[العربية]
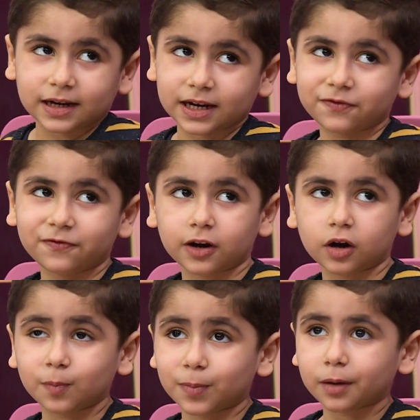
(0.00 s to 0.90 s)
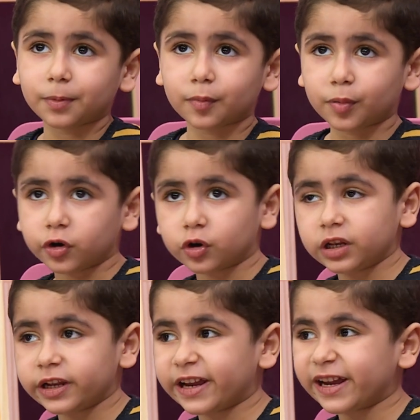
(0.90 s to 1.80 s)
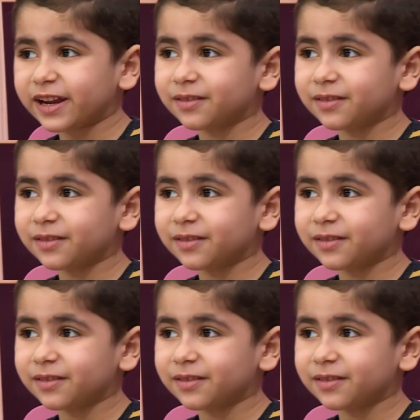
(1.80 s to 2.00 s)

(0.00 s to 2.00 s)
عارفه بابا بيقول لي ايه